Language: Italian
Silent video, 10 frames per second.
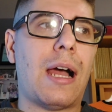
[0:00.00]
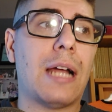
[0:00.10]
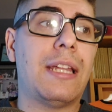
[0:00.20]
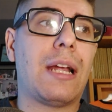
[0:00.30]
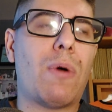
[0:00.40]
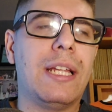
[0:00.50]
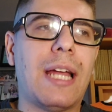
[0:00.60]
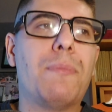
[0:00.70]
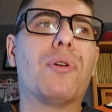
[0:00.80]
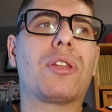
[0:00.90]
ha delle
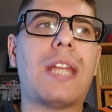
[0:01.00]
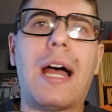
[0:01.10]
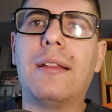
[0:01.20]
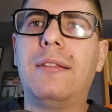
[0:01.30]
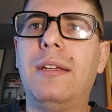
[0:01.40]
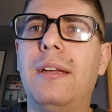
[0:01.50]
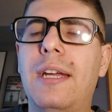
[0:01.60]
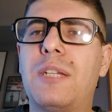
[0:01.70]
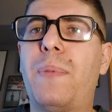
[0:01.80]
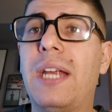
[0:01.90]
qualità importanti
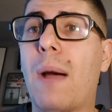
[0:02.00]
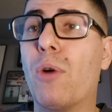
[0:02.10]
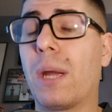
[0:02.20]
e speriamo